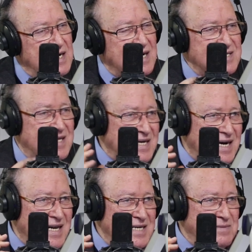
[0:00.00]
هكا انت
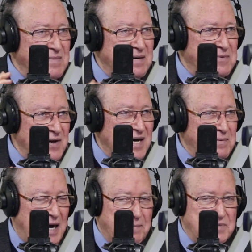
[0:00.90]
ذكرت الاسم انا
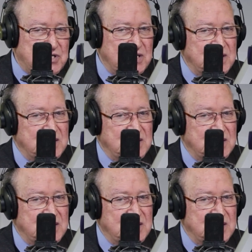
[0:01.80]
والله ما حبيتش